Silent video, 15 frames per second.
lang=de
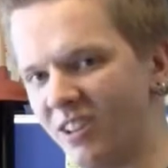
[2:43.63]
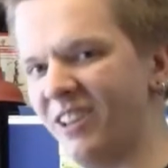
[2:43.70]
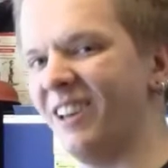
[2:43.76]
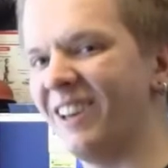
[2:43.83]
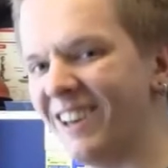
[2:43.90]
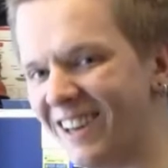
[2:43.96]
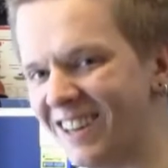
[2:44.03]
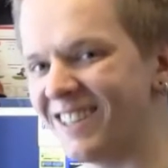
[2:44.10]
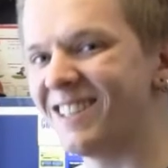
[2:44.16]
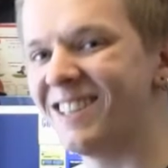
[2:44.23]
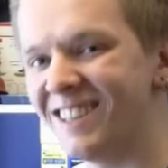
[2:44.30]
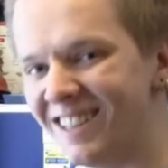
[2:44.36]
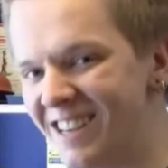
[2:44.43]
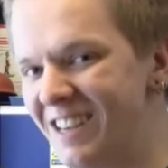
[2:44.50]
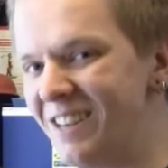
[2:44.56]

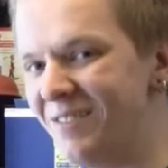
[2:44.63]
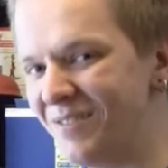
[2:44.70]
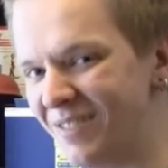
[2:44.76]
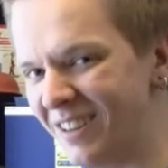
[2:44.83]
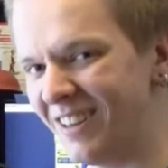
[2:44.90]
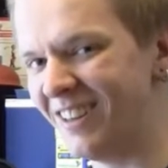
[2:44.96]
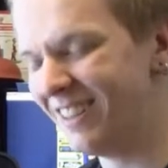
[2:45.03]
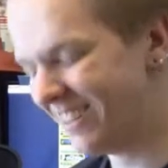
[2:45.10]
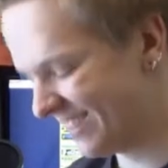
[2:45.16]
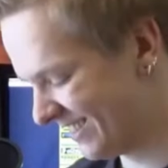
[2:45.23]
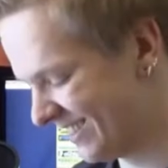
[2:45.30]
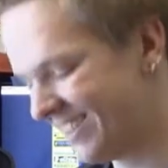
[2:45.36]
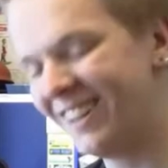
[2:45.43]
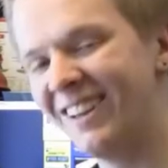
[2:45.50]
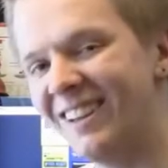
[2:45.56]
Kreativ, hä? Äh?
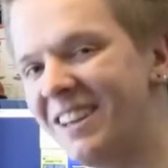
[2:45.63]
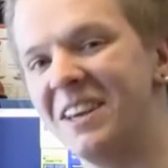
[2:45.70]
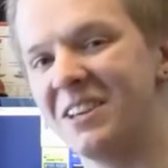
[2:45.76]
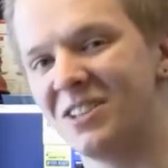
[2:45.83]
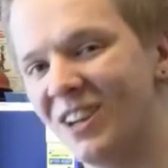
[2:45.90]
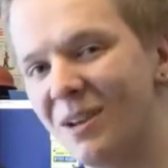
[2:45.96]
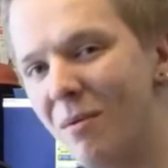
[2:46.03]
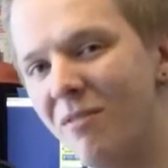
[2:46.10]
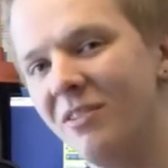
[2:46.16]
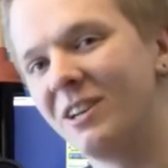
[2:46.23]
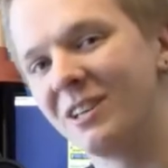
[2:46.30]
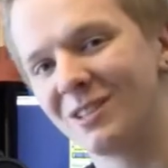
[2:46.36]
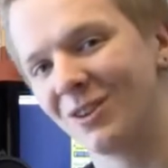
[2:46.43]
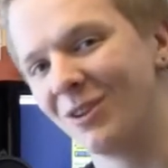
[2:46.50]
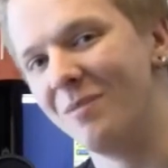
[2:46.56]
Ne, steht aber
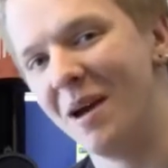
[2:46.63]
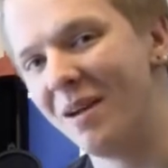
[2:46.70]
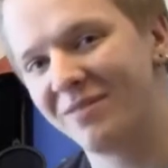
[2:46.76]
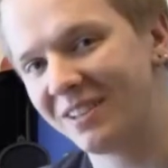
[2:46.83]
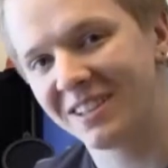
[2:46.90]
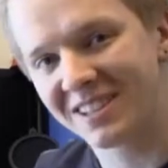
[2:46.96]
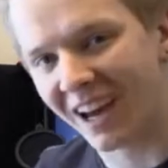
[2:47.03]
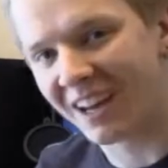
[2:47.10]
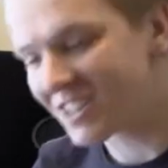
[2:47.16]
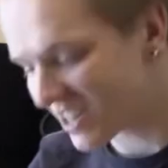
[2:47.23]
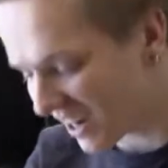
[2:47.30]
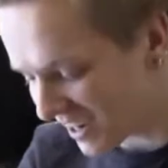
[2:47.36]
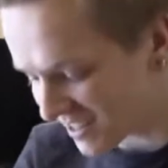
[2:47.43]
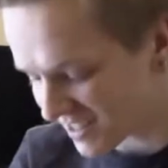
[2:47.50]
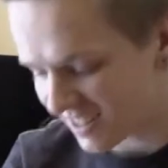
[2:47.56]
wirklich so im Heft, ist kein
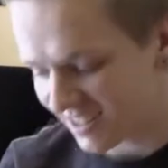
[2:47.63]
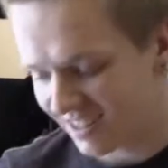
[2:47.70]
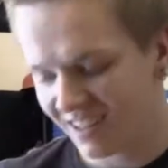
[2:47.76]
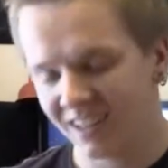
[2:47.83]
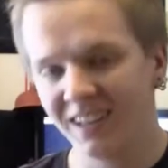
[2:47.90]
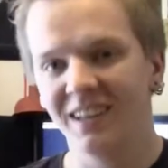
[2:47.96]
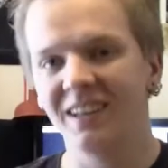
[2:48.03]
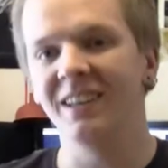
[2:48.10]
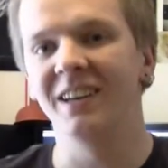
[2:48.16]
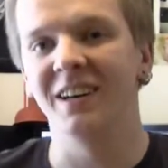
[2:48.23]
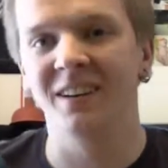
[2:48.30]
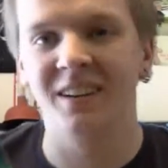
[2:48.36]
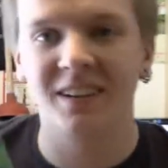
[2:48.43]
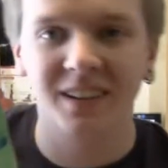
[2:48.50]
Scheiß. Hier,